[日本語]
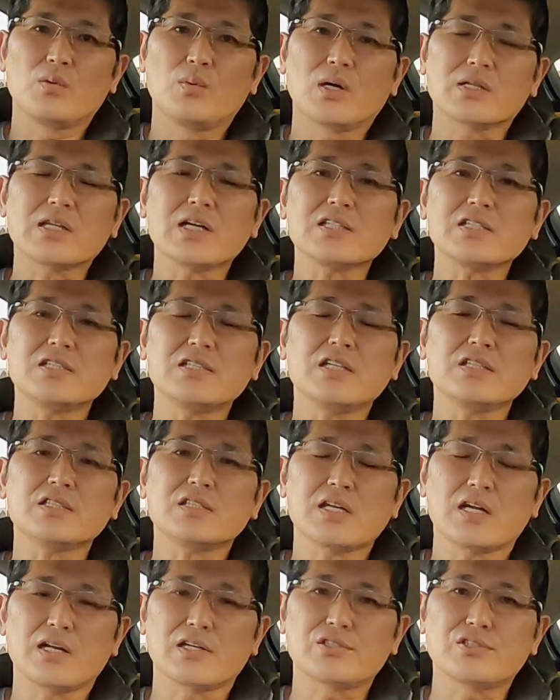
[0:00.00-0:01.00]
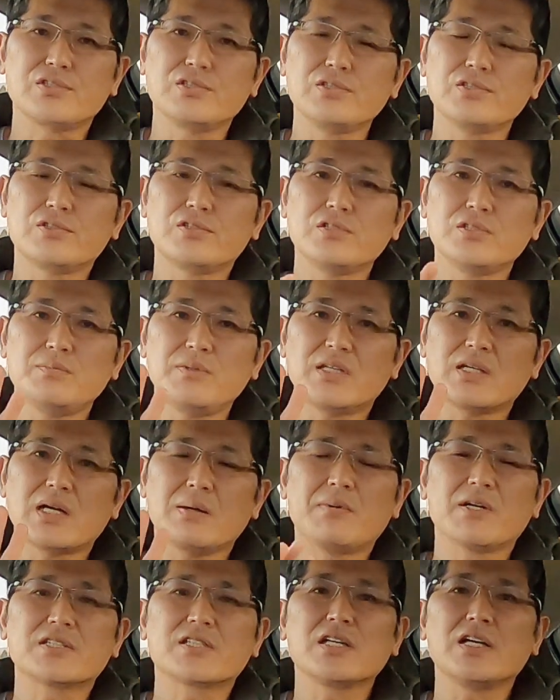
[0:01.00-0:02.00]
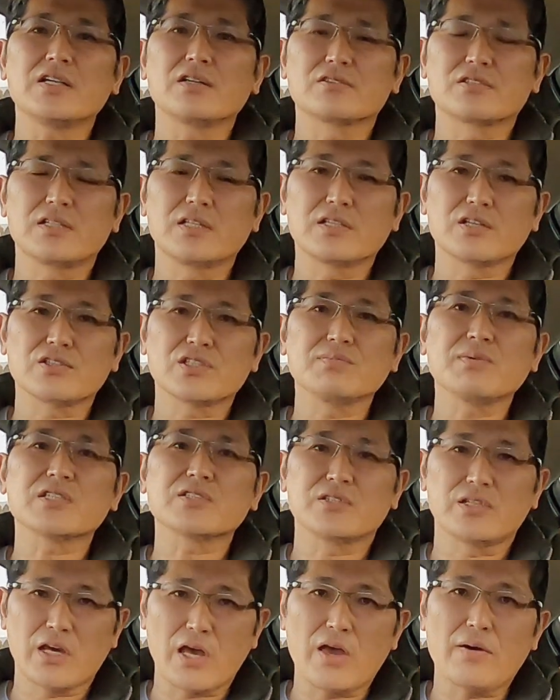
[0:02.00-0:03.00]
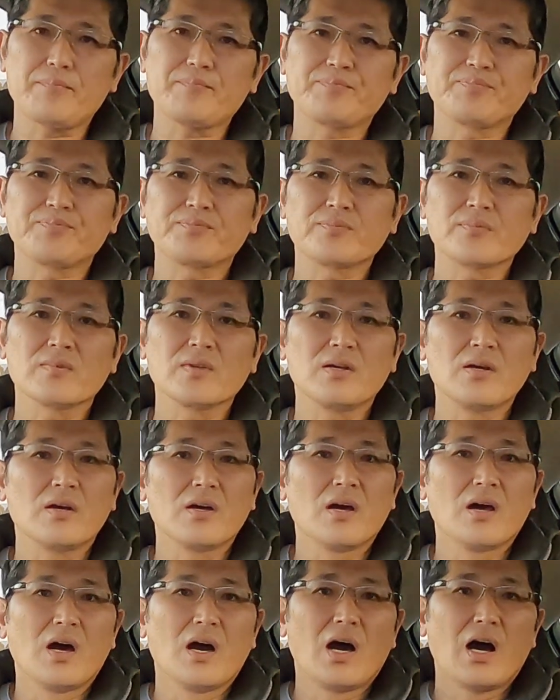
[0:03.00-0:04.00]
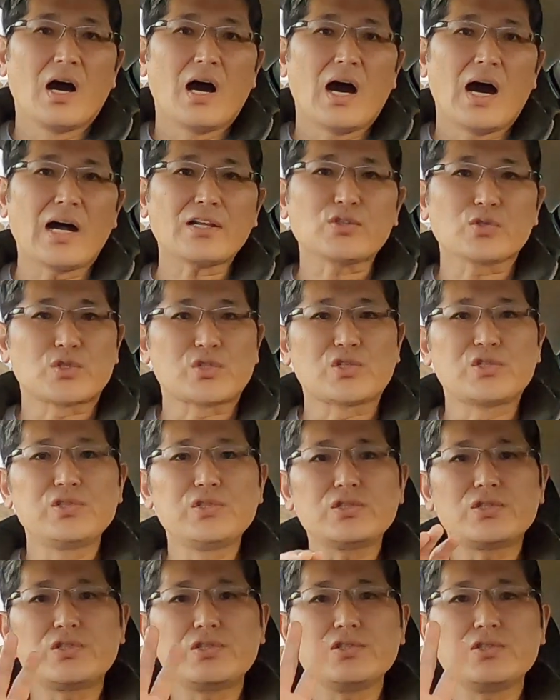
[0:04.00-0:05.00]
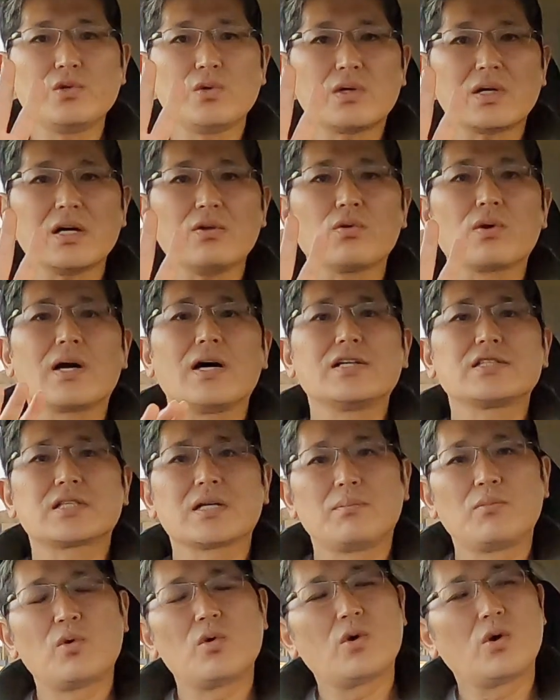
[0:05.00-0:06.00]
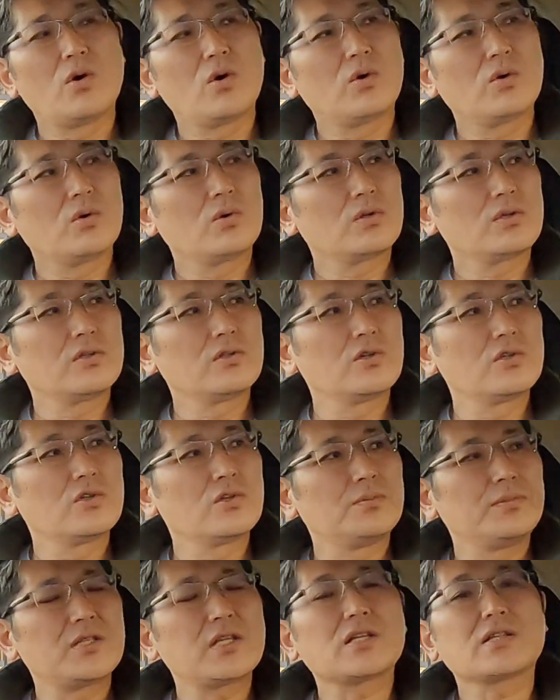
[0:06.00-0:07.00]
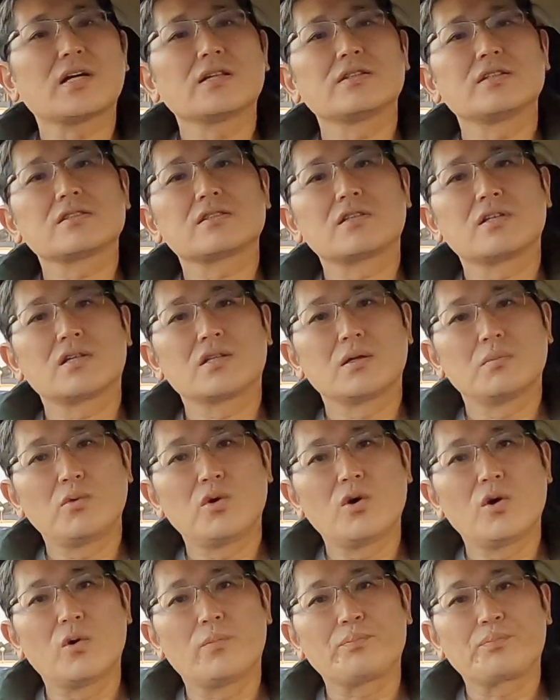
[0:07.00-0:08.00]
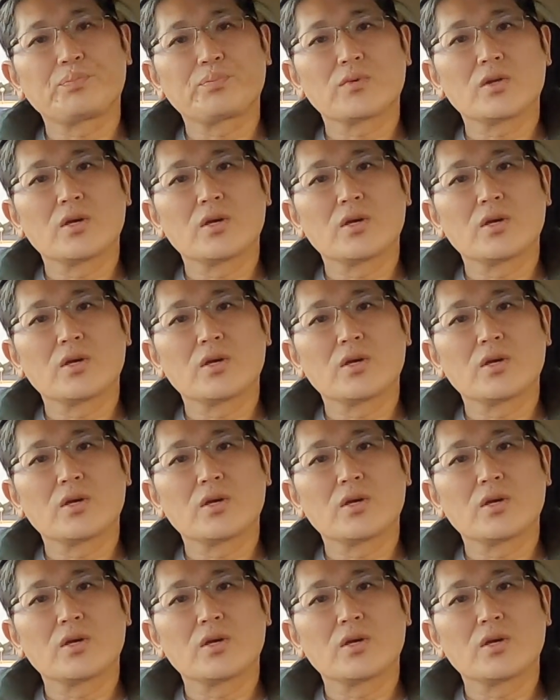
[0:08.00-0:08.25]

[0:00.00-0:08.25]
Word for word: 私でしたら週休3日間違いなく選択しますね。あと、週休4日の会社も、いろいろ見てたんですけれども、